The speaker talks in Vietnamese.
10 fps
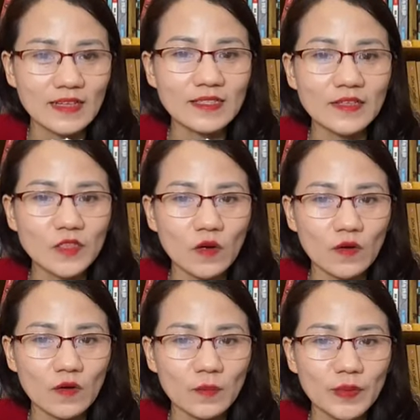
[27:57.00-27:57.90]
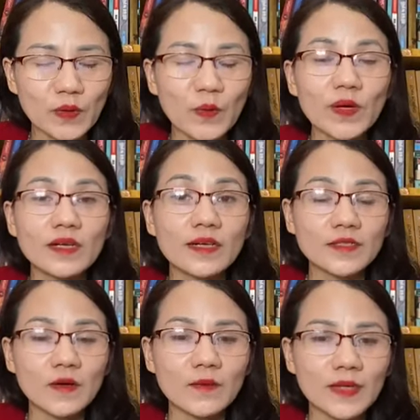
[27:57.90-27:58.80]
có thể lựa chọn mình có quyền
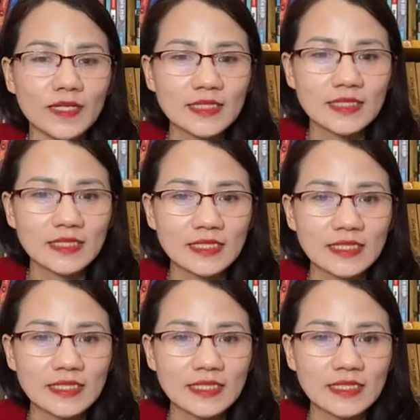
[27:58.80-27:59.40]
lựa chọn mà